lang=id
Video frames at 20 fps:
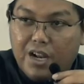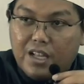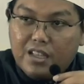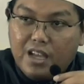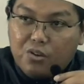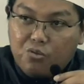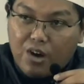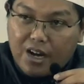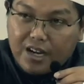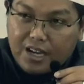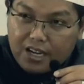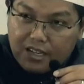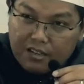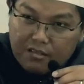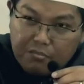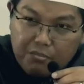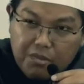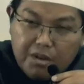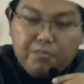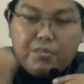lebih berat, aku
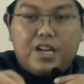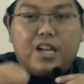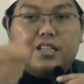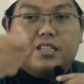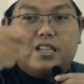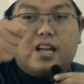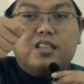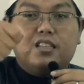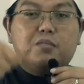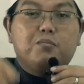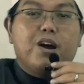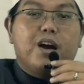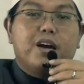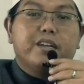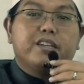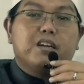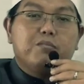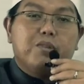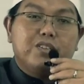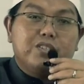akan memberatkan
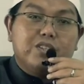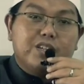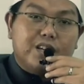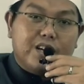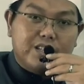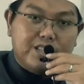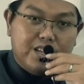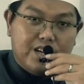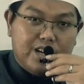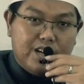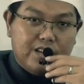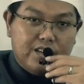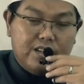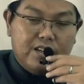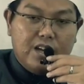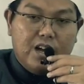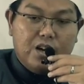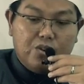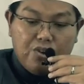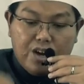timbangan
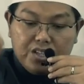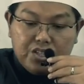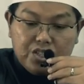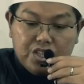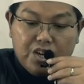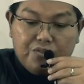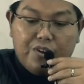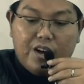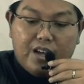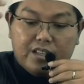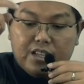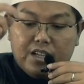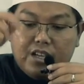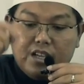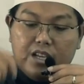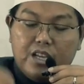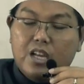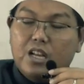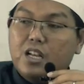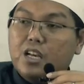kebajikannya. Aku kasih
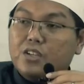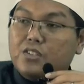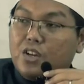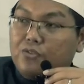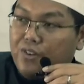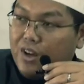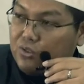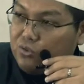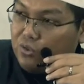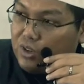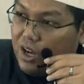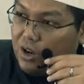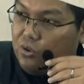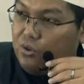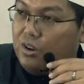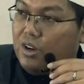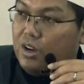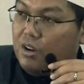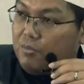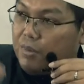syafaat. Illa
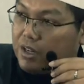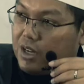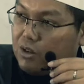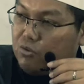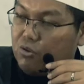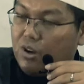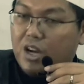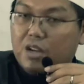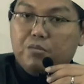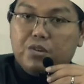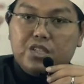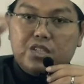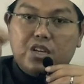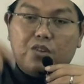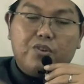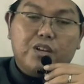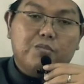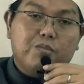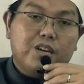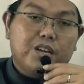syafaatulahu maka aku akan
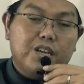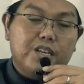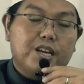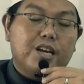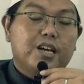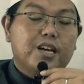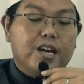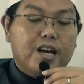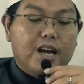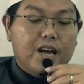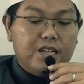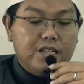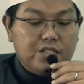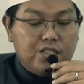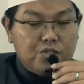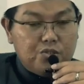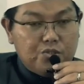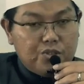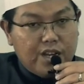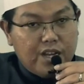beri syafaat baginya.
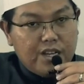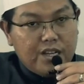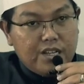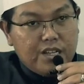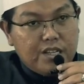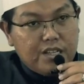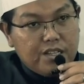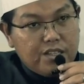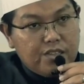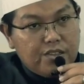Hadisnya juga